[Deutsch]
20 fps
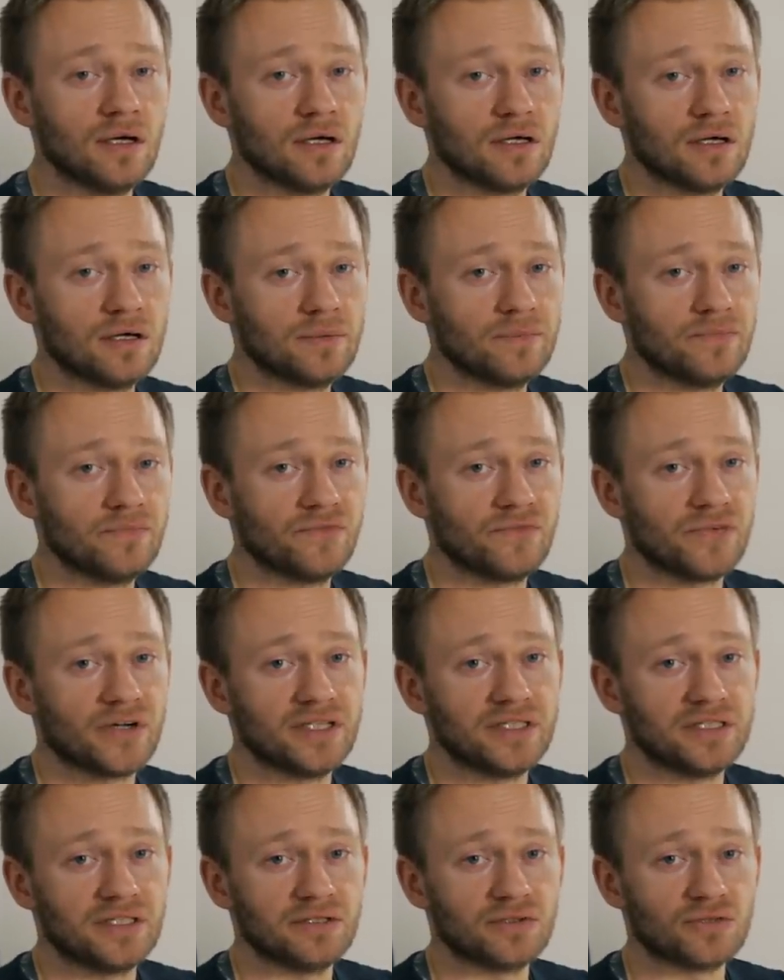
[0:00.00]
Ähm,
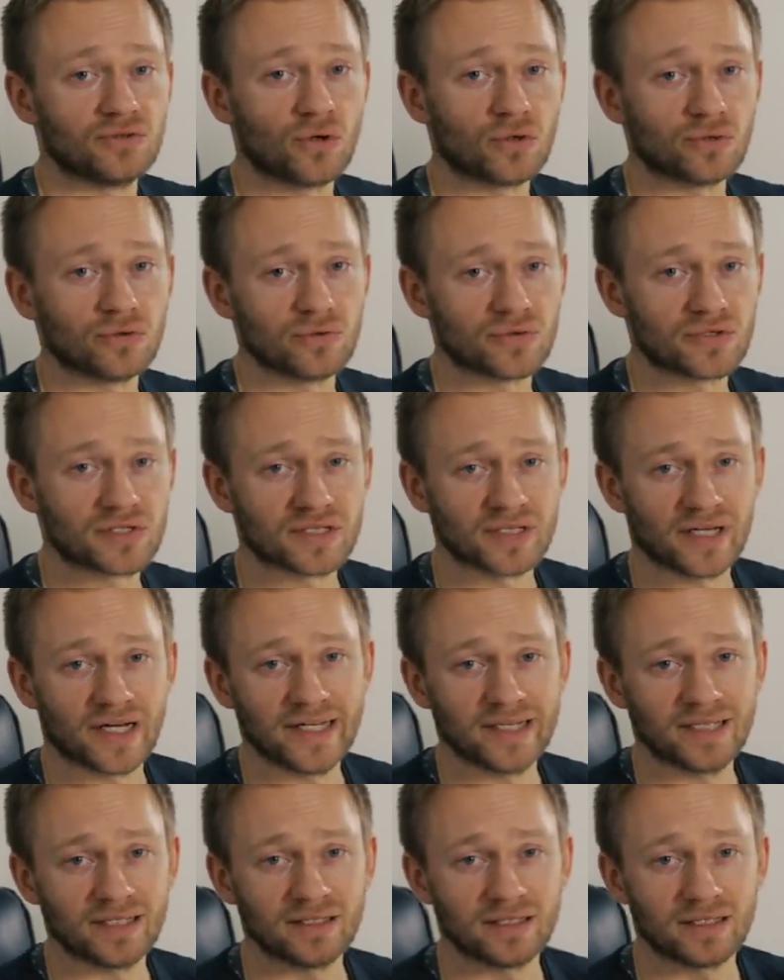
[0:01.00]
weil die
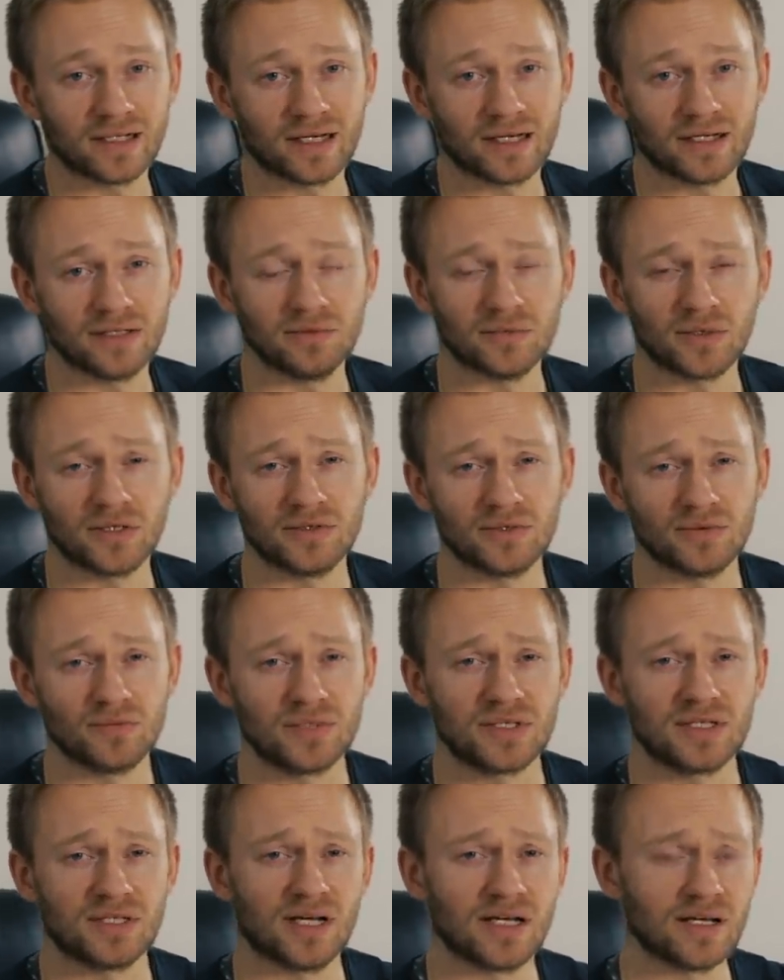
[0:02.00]
Trocknungszeiten da immer so ein
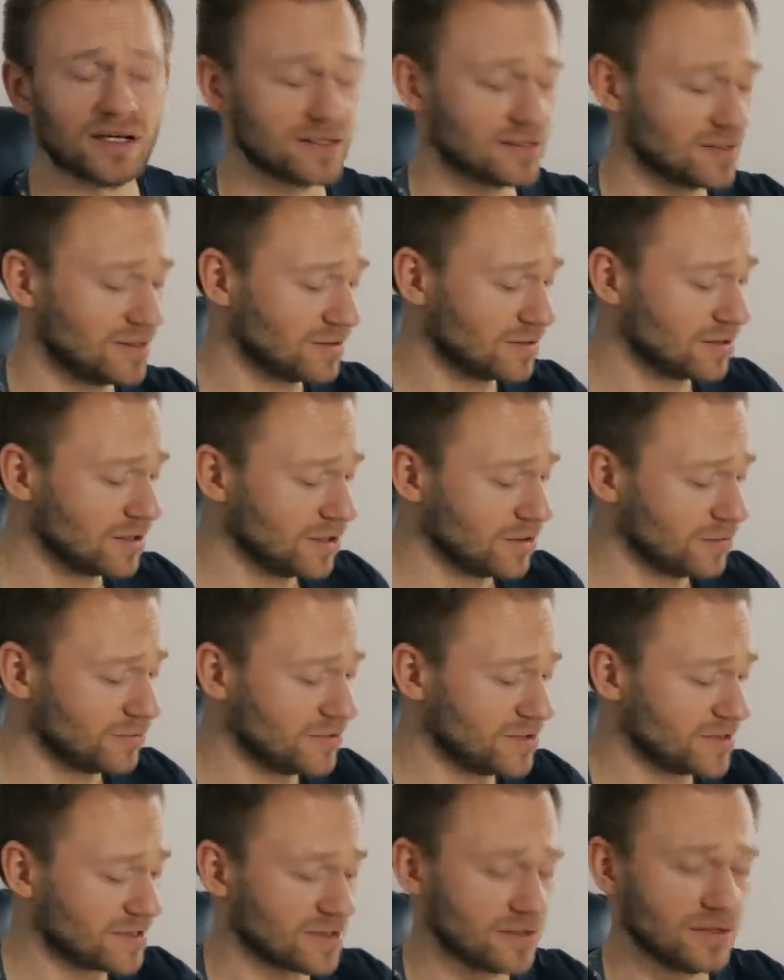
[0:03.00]
bisschen anders sind.
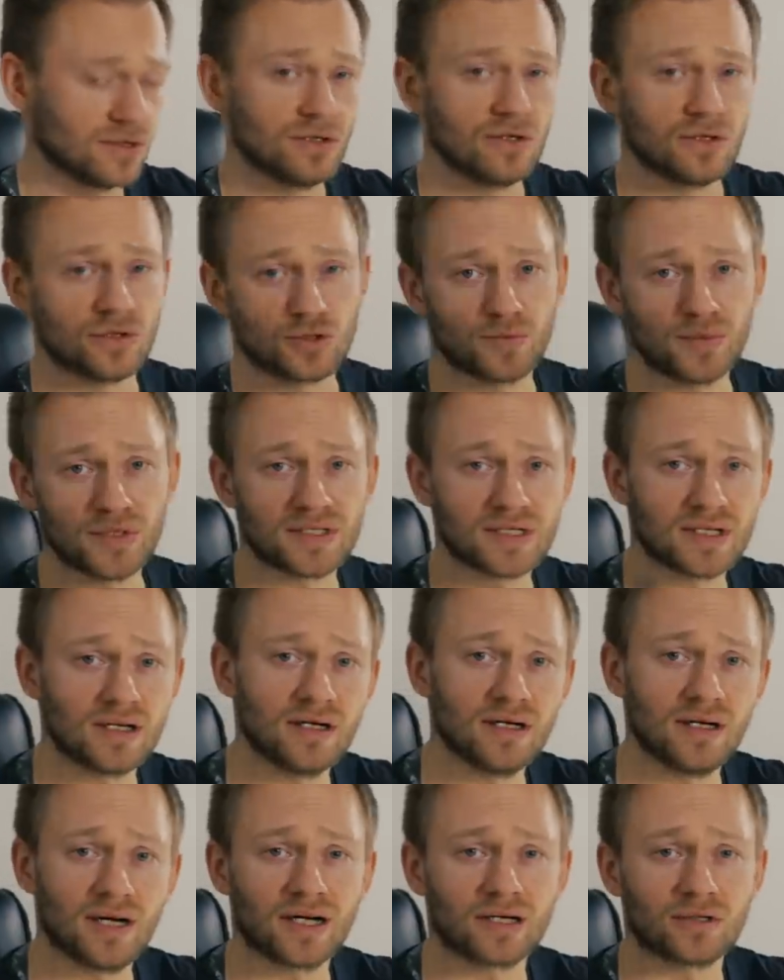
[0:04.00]
Und diese äh,
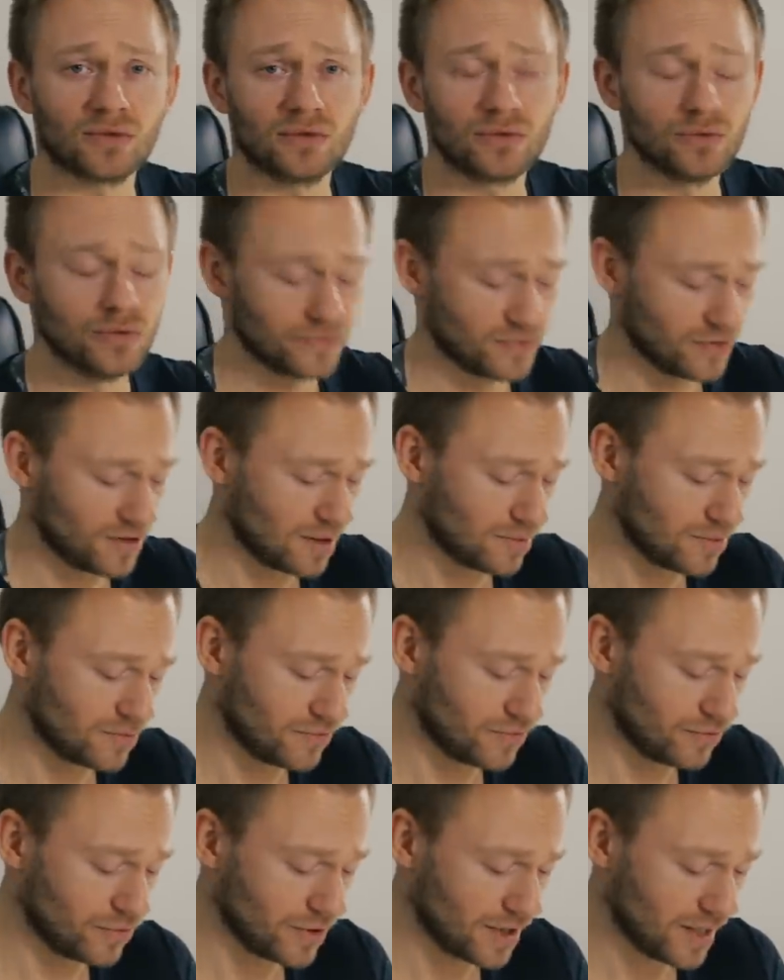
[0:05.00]
spezielle
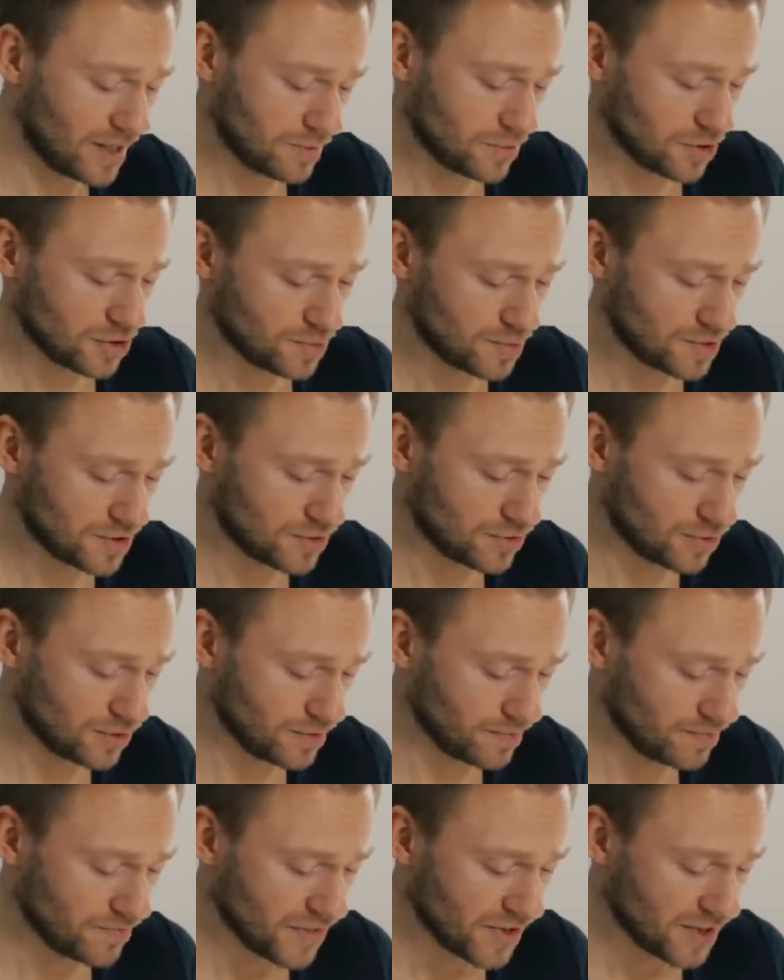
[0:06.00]
Acrylfarbe für
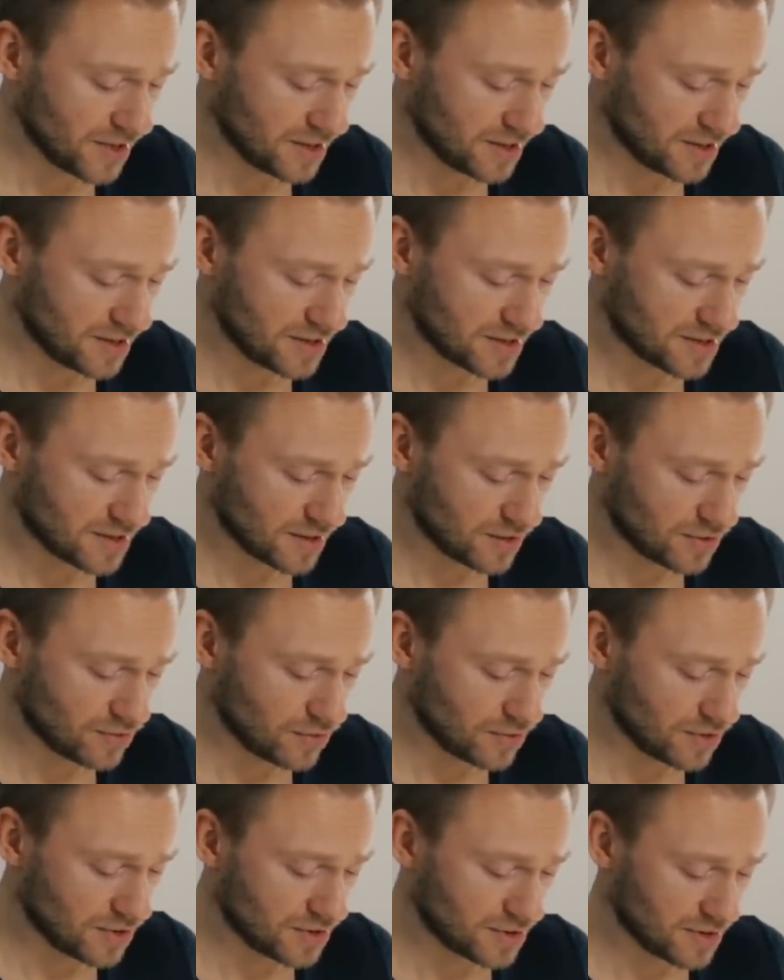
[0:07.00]
Airbrush-Pistolen, die ist
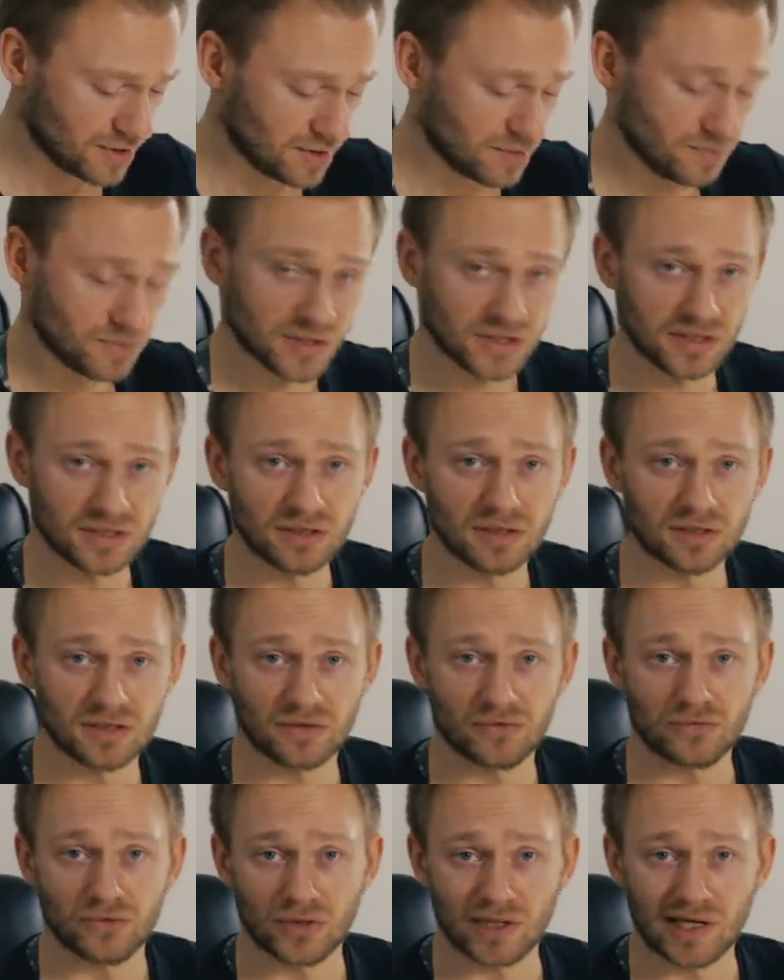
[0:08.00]
natürlich ähm, richtig
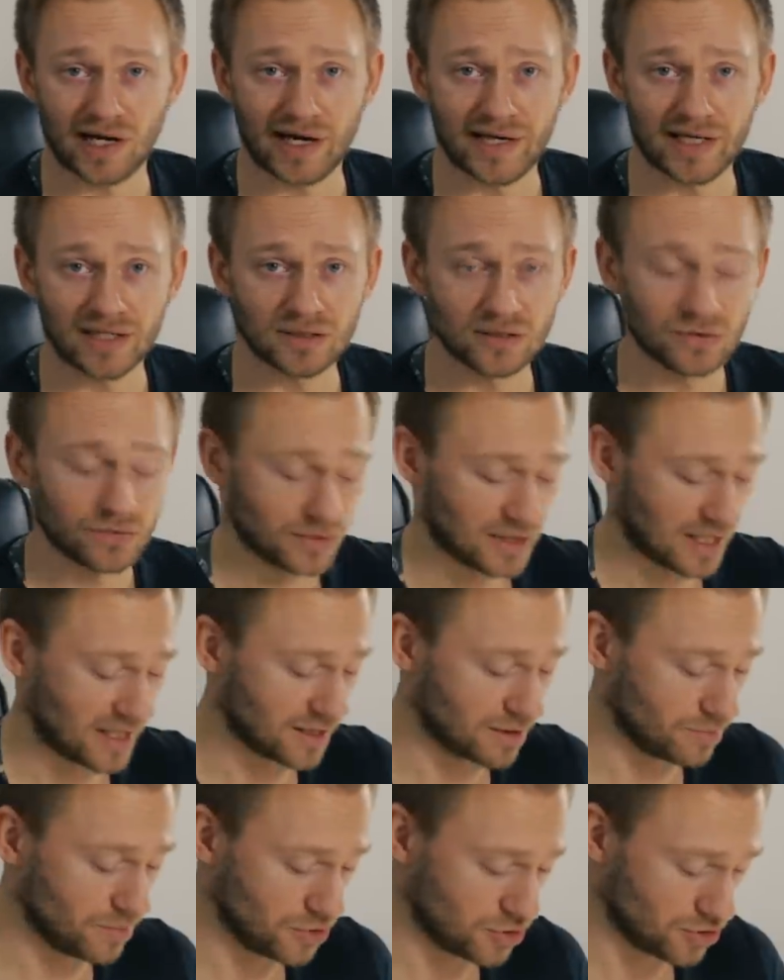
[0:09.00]
dafür geeignet und
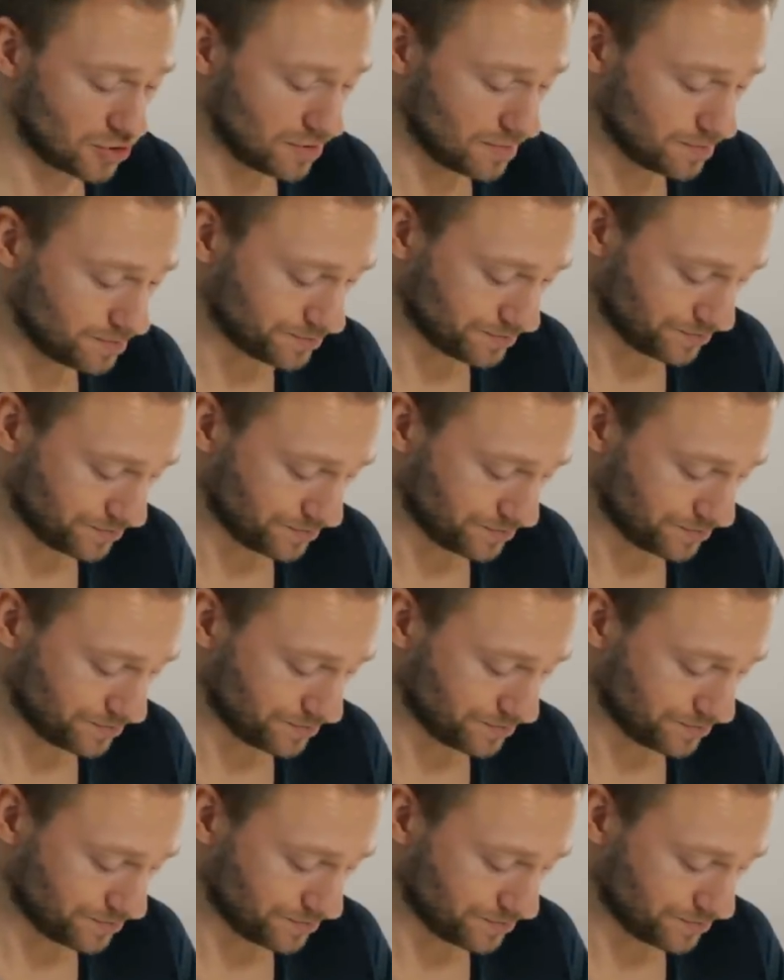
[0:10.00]
angemischt.